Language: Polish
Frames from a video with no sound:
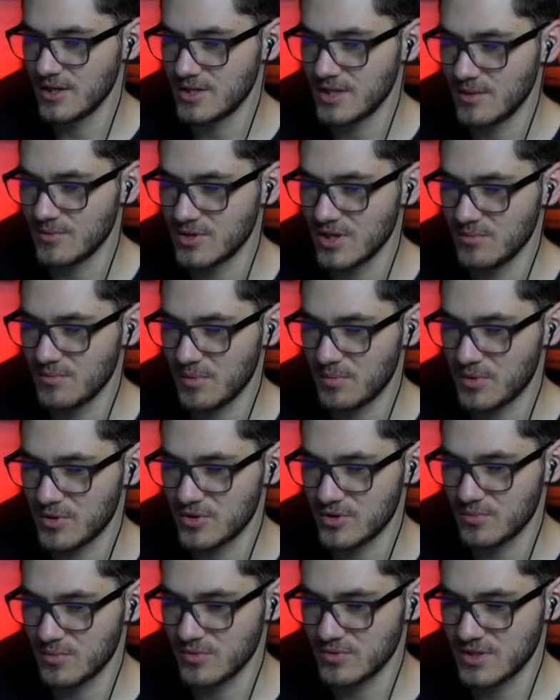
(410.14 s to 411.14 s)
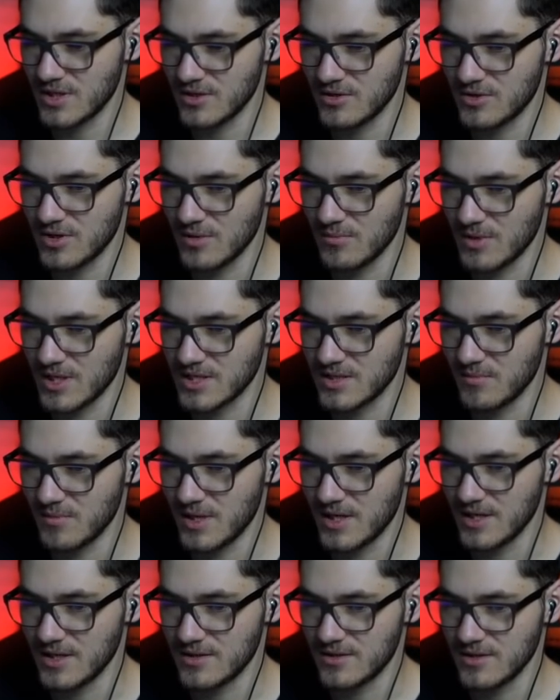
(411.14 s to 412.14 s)
Chciałem sobie po prostu poustawić tutaj
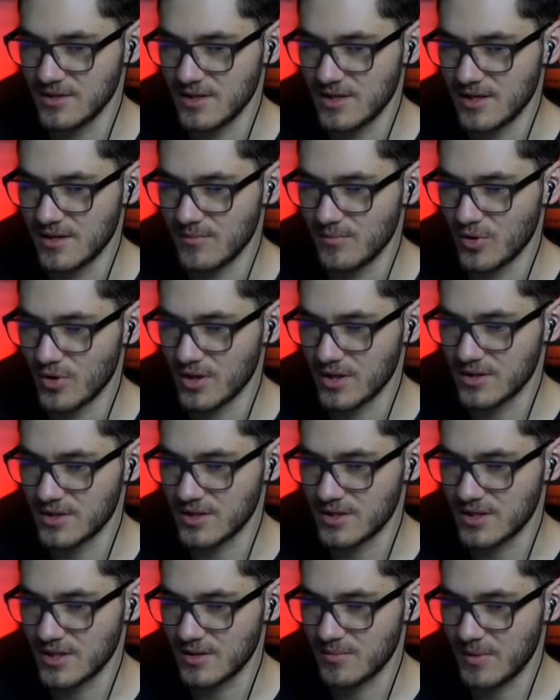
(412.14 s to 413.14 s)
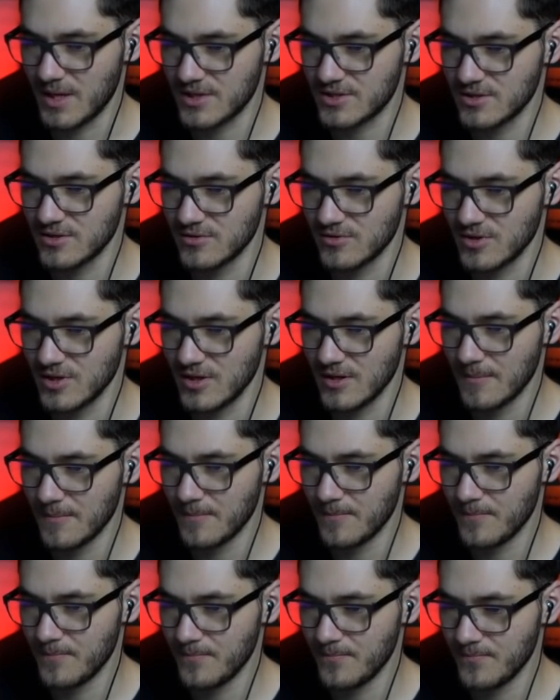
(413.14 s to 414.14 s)
maksymalnie ile mogę tych, tych maszyn, no i
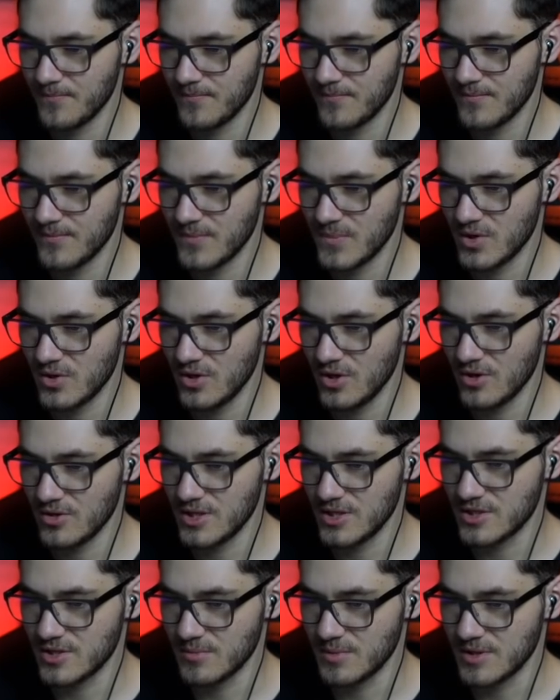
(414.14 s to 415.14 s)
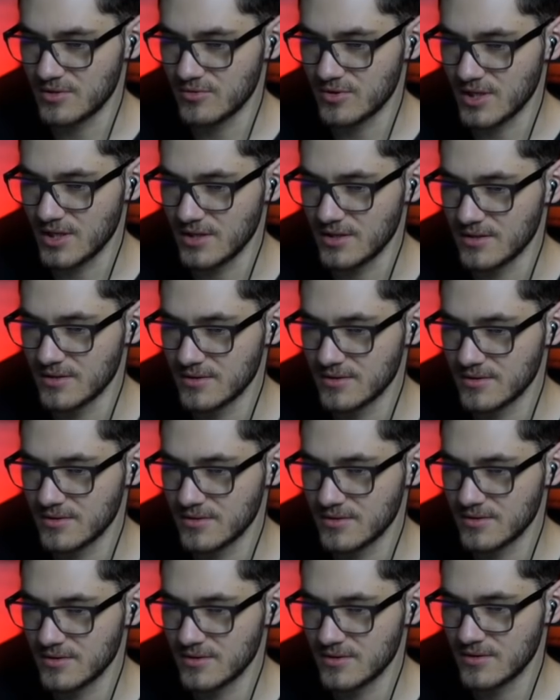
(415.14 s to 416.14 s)
no i one sobie tutaj
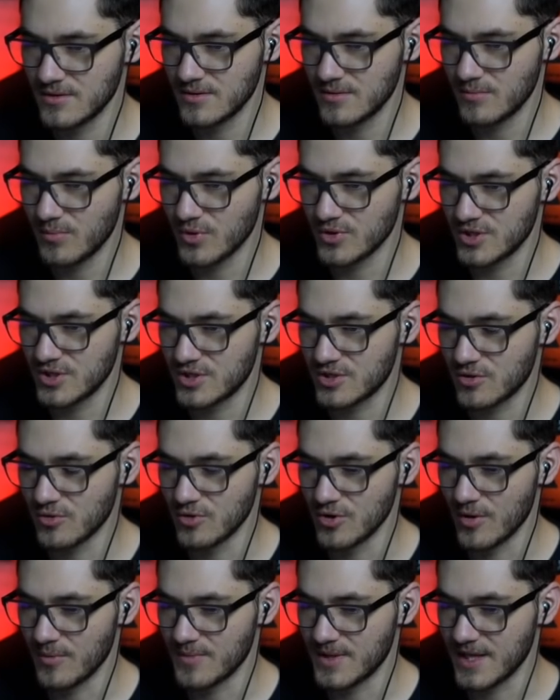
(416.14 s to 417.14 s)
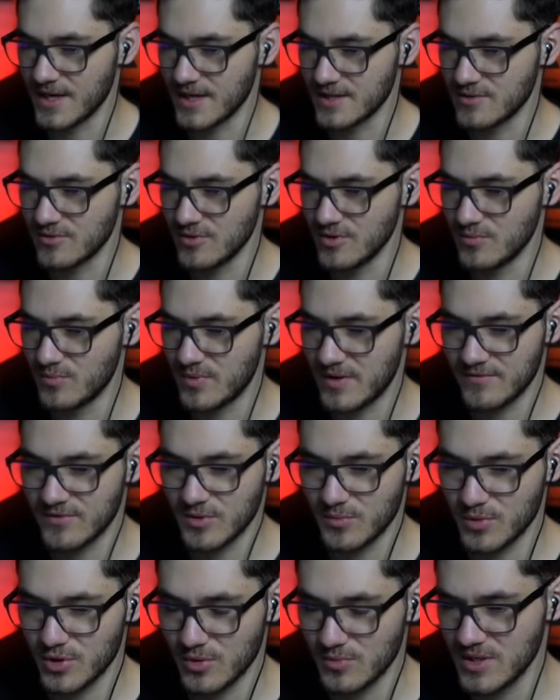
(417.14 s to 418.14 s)
pozyskują teraz. No i
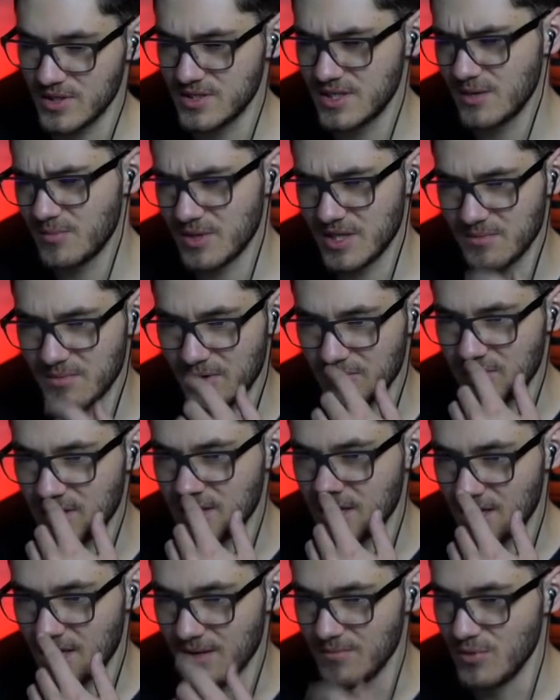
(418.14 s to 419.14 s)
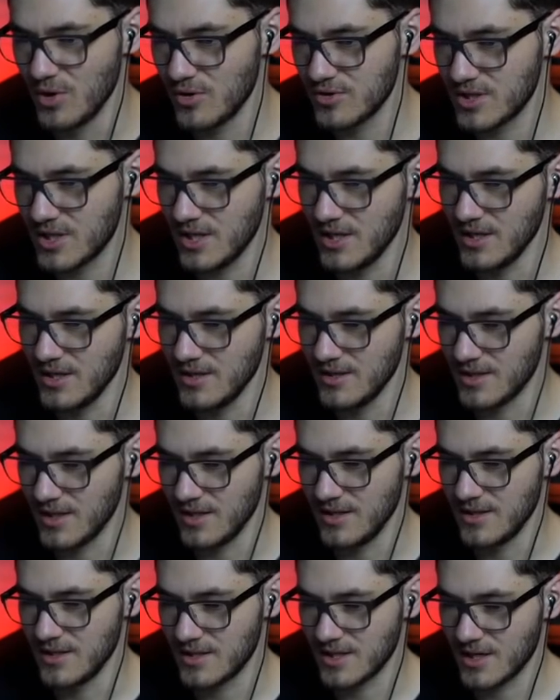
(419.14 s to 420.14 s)
prawdopodobnie z nich będę miał te takie miotki i te
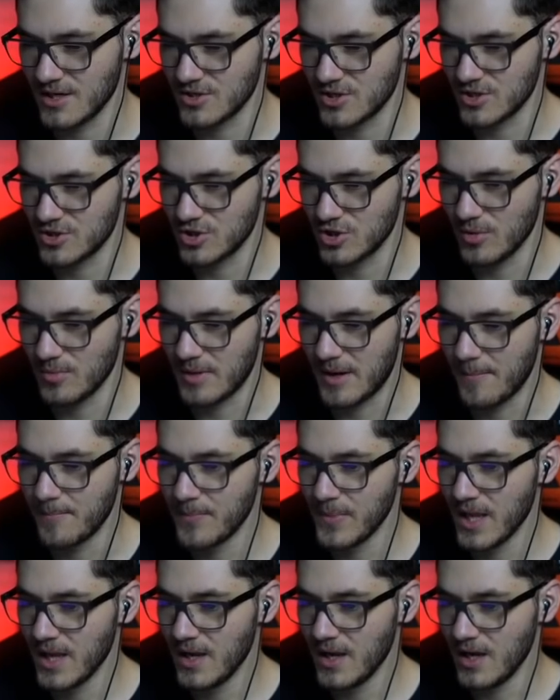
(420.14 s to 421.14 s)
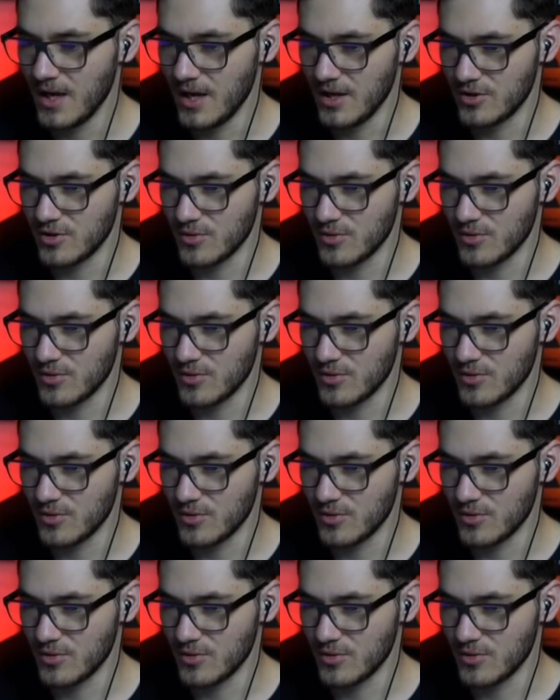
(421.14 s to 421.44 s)
inne takie rzeczy. Dobra, e,